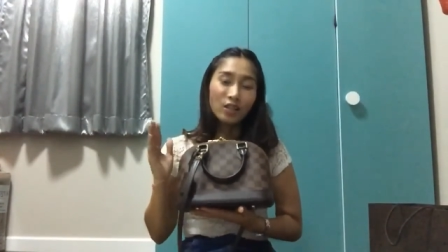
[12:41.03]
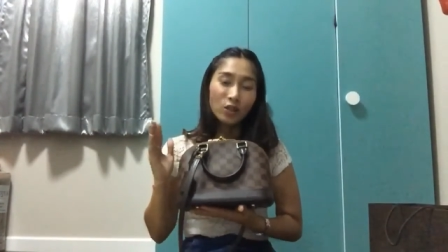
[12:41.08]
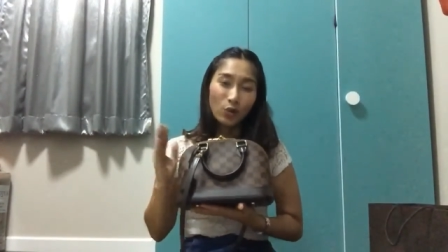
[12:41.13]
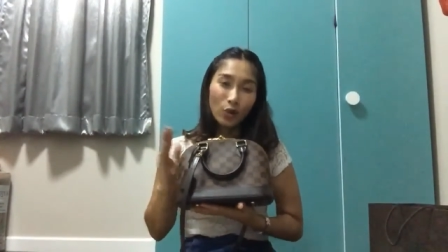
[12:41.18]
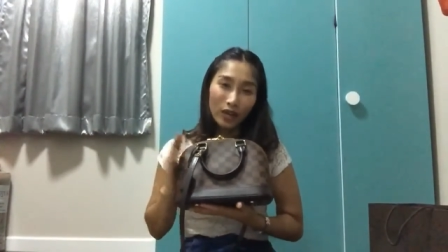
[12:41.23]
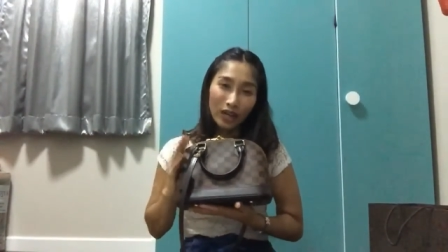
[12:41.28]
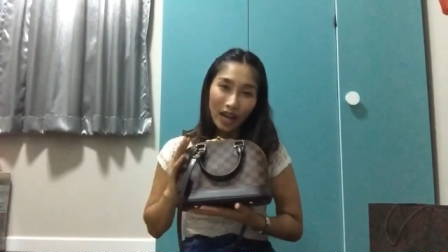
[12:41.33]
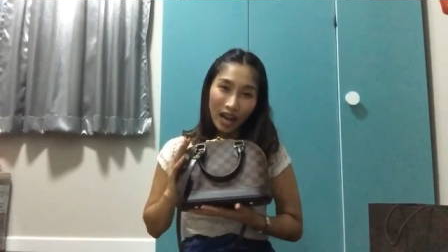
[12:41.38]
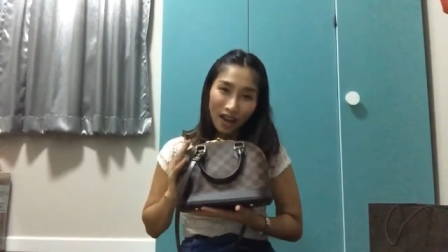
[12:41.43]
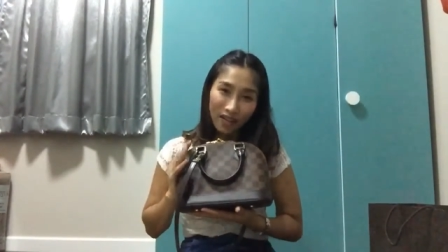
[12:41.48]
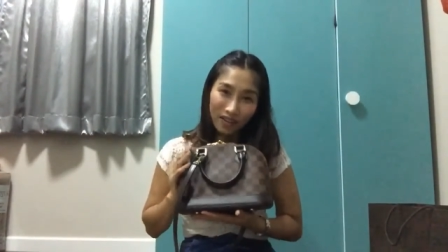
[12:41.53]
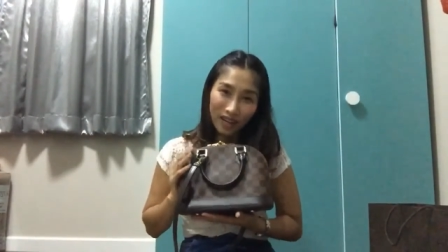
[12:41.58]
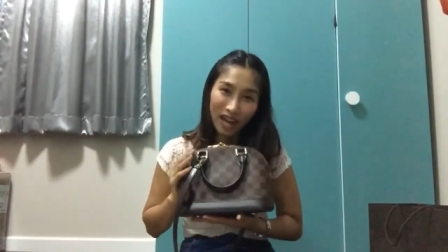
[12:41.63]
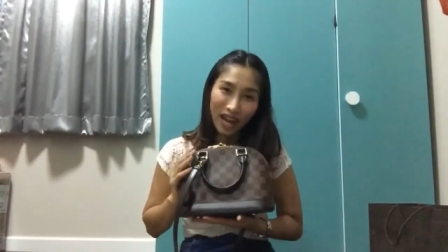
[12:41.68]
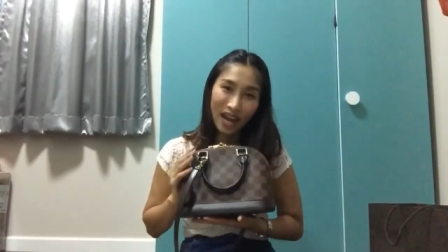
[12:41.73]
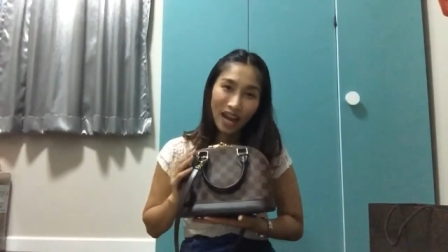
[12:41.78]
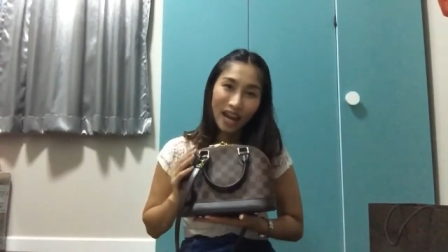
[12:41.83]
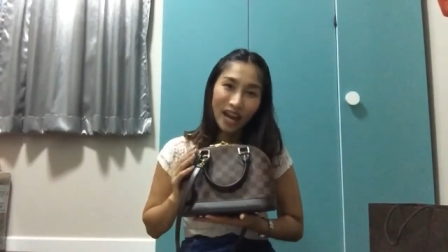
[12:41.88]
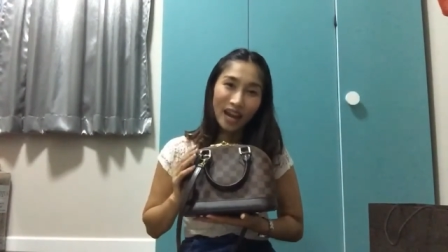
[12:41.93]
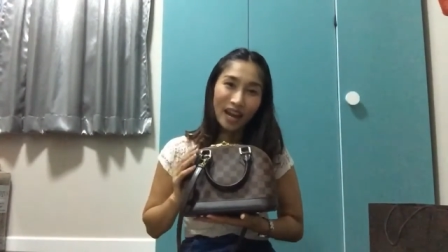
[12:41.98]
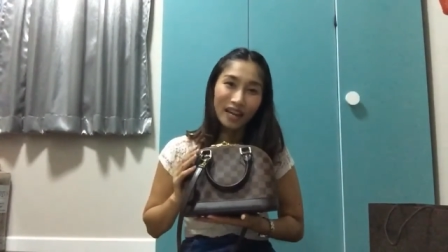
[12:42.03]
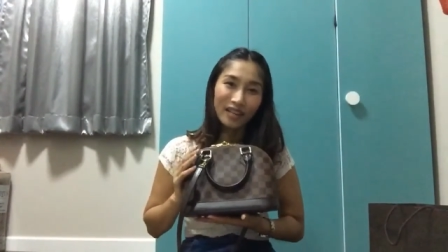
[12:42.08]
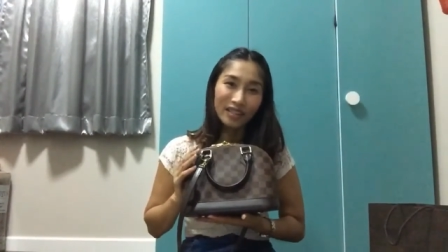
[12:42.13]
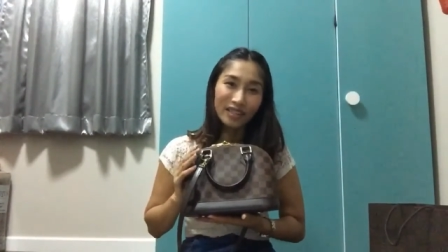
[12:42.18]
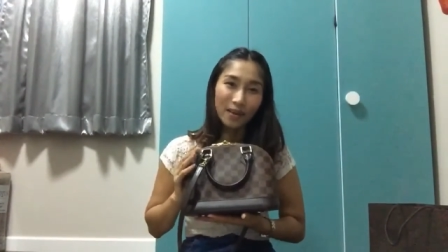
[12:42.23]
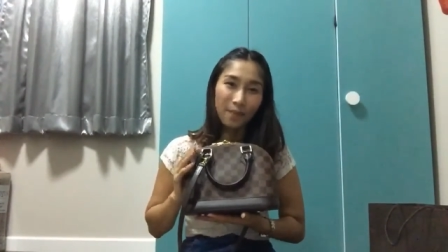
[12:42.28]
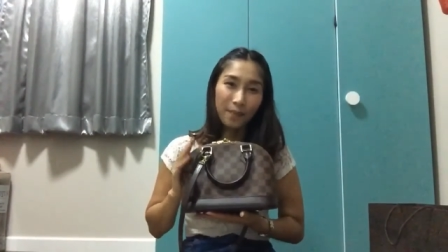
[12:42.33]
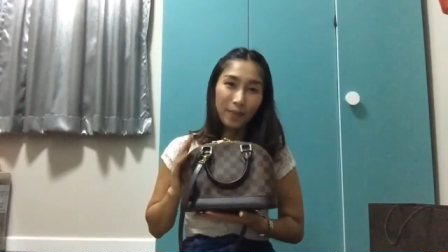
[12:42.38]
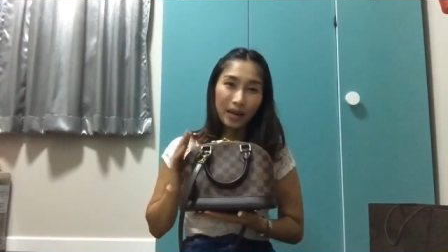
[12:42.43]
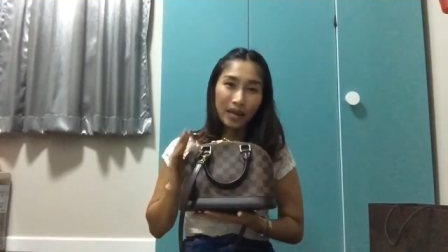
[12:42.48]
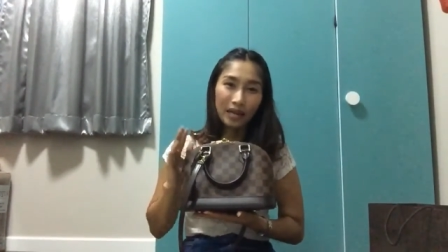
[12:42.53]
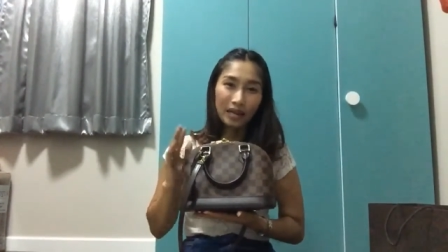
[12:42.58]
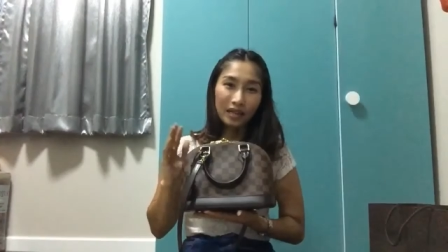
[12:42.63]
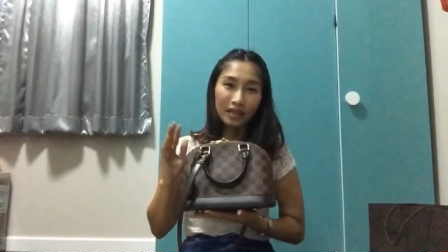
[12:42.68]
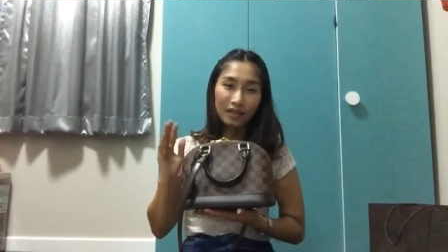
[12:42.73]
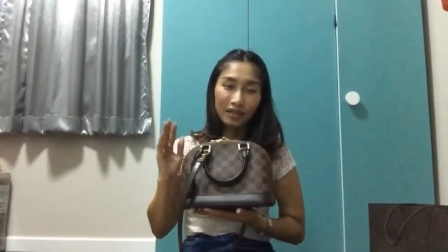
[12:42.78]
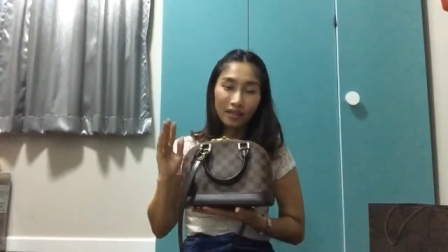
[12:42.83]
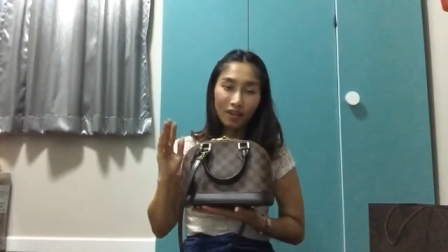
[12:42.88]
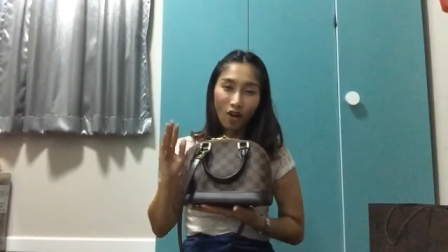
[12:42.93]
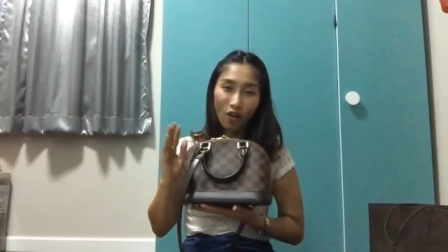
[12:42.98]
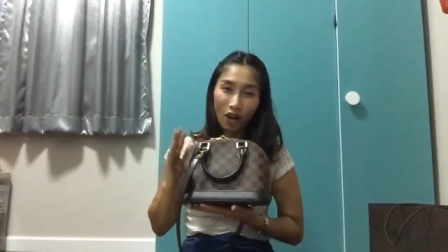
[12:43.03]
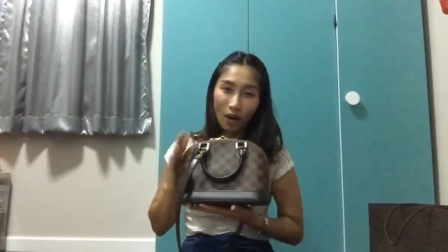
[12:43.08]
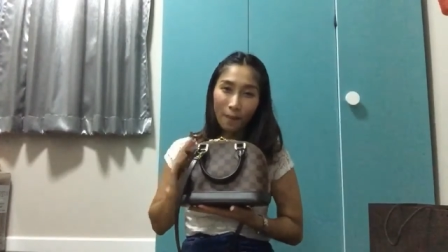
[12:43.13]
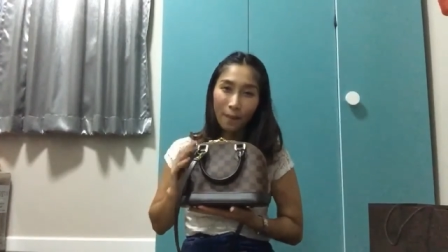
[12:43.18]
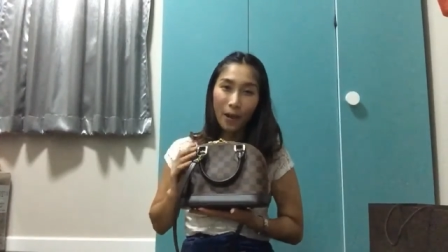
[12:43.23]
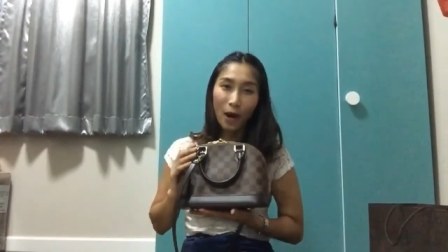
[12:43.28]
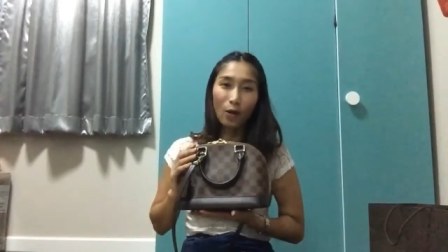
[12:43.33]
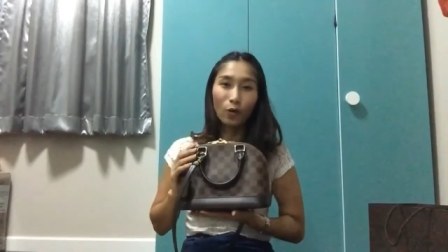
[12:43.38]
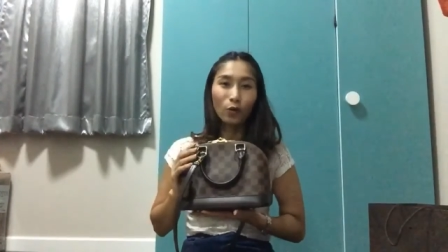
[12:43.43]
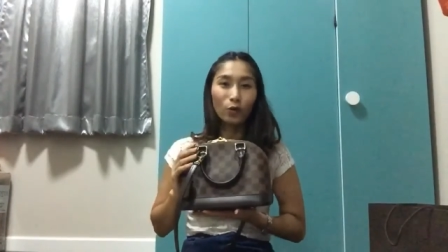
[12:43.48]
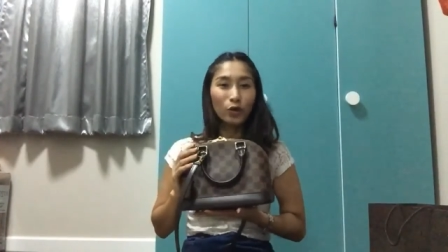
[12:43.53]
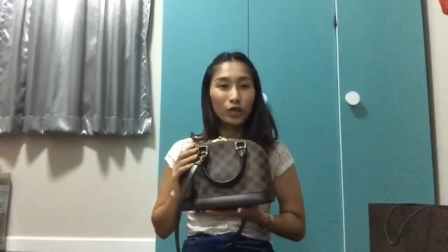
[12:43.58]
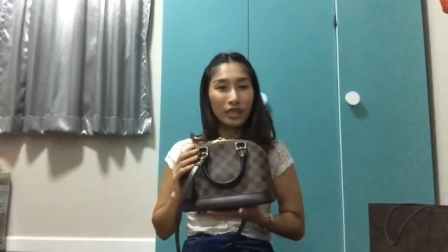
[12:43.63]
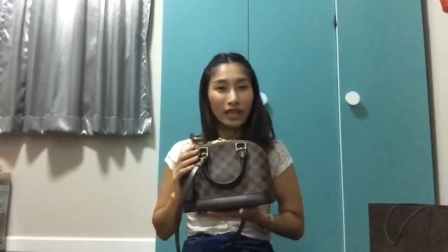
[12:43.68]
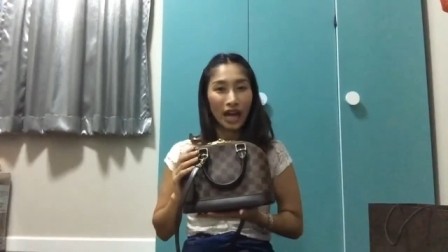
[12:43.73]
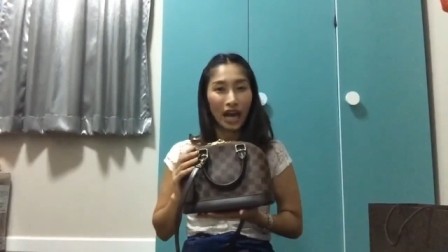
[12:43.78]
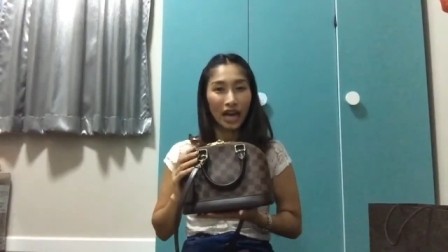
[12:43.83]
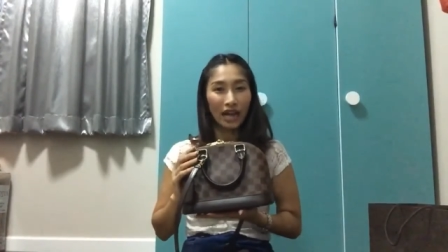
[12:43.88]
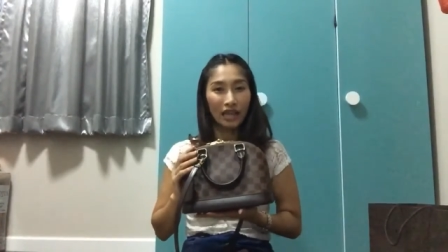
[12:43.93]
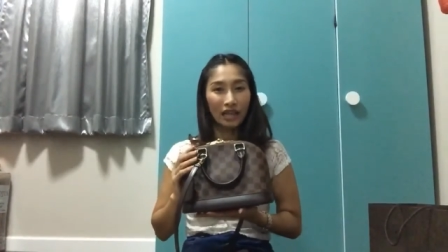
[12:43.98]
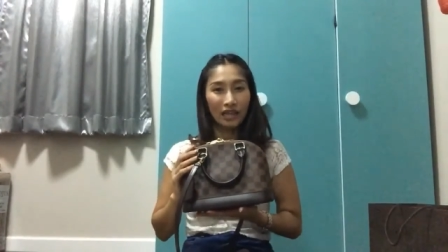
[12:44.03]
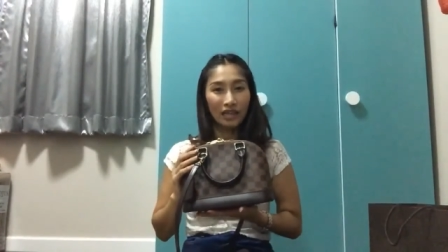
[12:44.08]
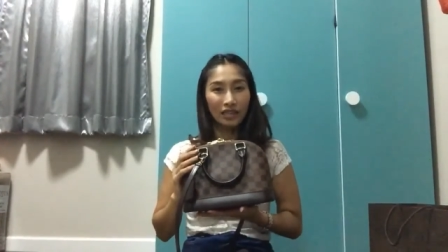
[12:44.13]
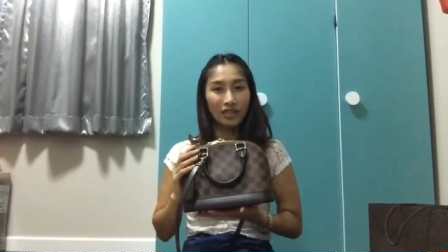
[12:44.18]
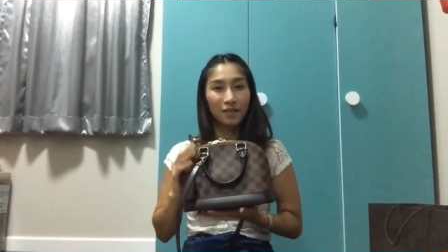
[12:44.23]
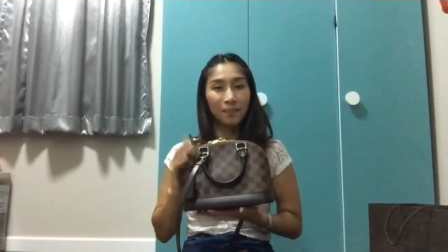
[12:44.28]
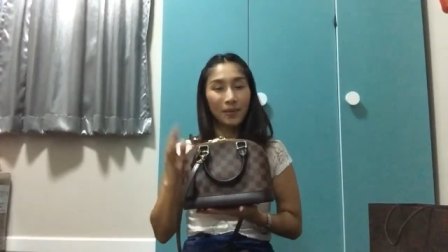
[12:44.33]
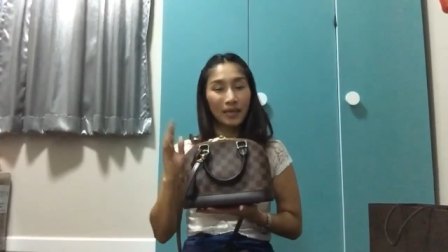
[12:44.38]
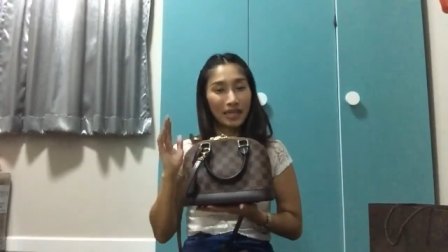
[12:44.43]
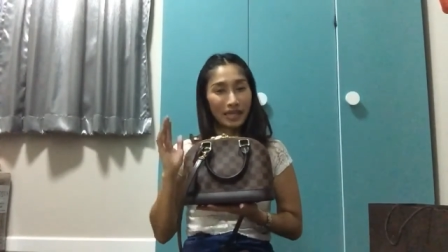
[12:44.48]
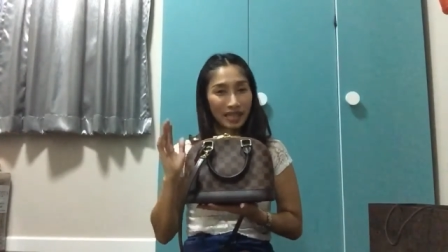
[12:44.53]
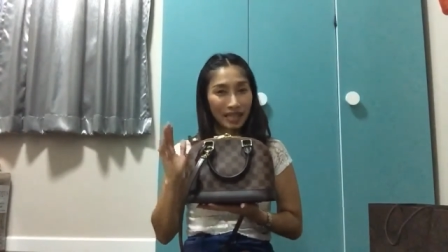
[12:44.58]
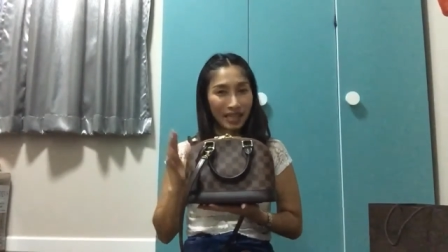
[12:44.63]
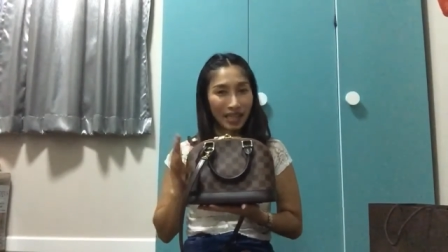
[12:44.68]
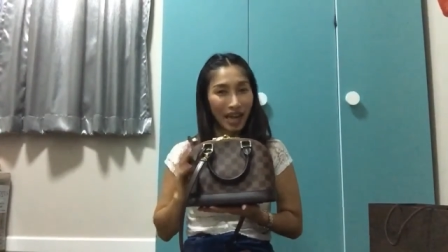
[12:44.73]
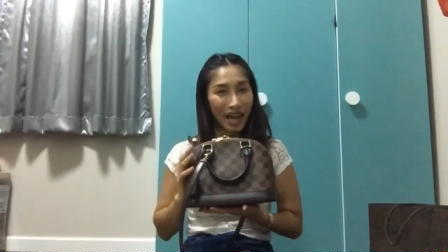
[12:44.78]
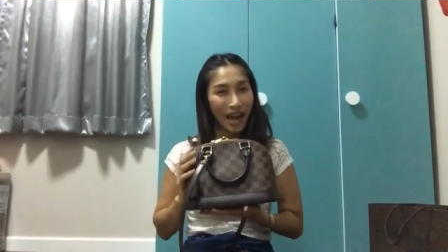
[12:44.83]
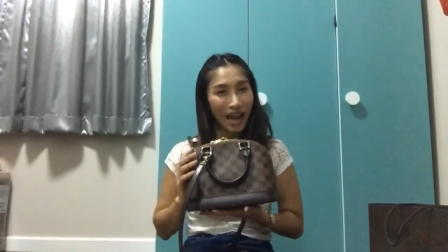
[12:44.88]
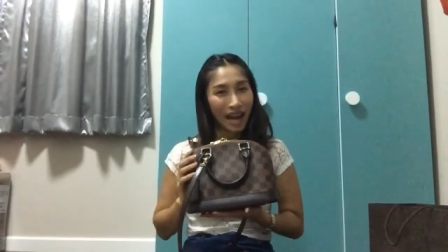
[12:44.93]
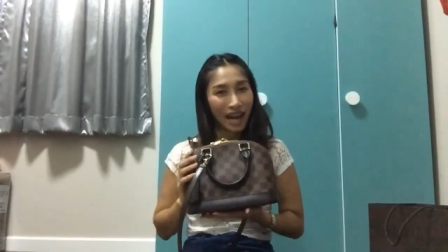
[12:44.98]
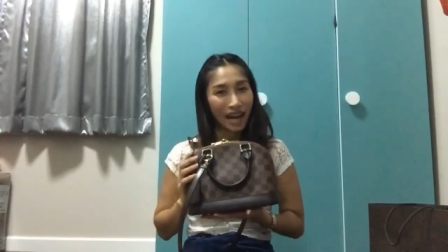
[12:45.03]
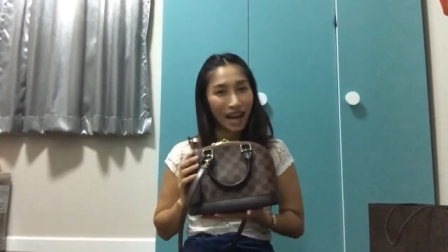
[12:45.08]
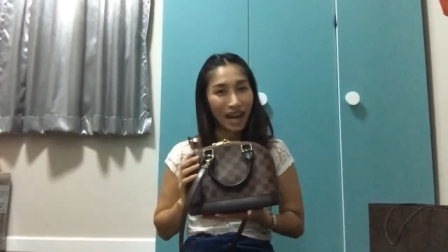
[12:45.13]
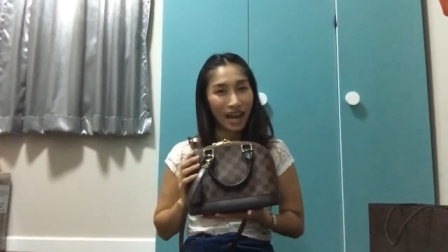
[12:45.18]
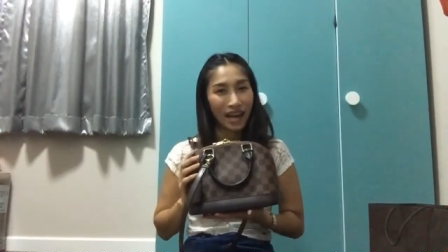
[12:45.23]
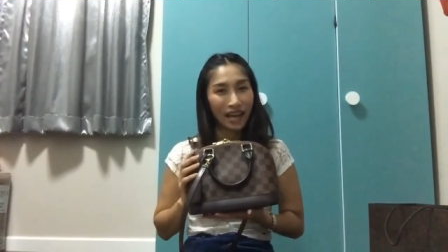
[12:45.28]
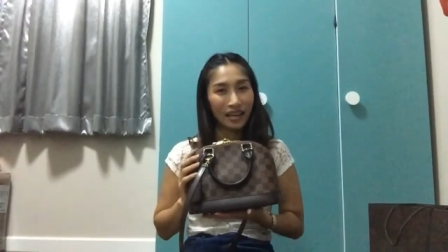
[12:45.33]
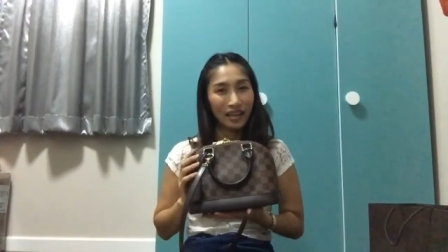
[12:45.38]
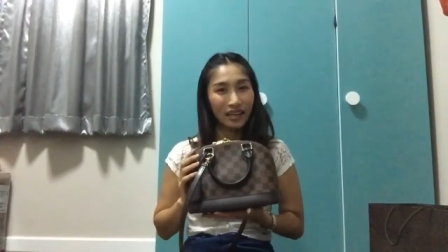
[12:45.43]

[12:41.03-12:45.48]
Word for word: ส่วนคราวหน้าจะเป็นน้องกระเป๋ารุ่นไหนหรือจะเป็นสินค้าอะไร